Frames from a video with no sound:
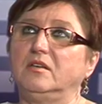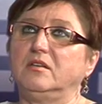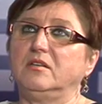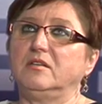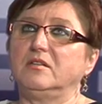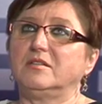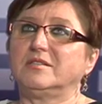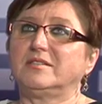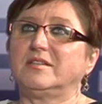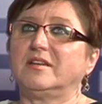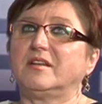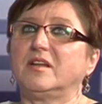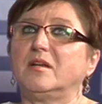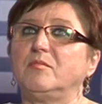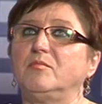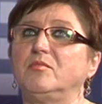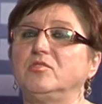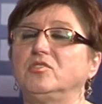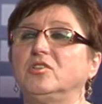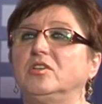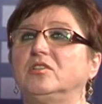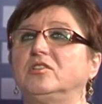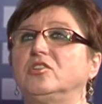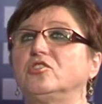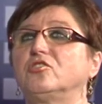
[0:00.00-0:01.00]
Y, staramy
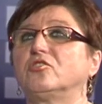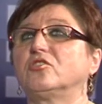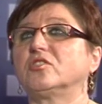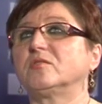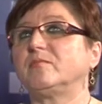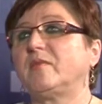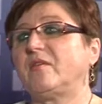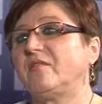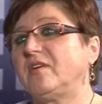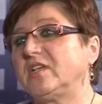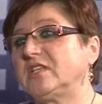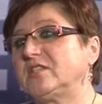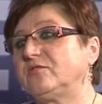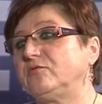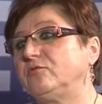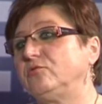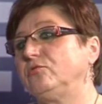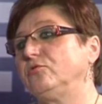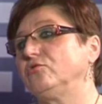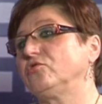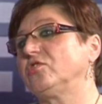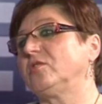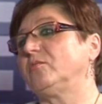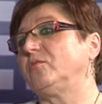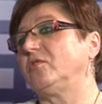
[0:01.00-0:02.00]
się też rozmawiać z
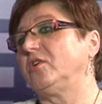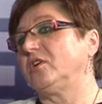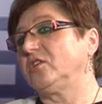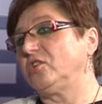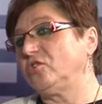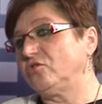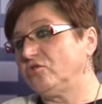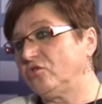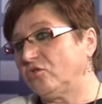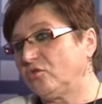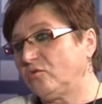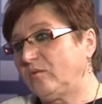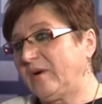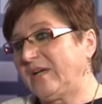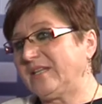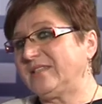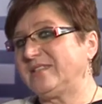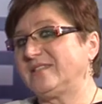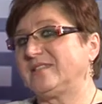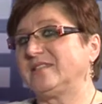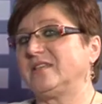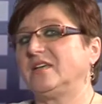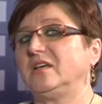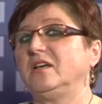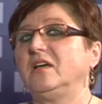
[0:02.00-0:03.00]
funduszem o jakiejś
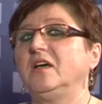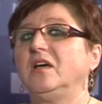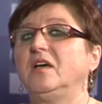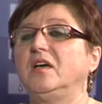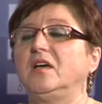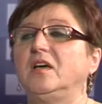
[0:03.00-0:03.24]
dokładce.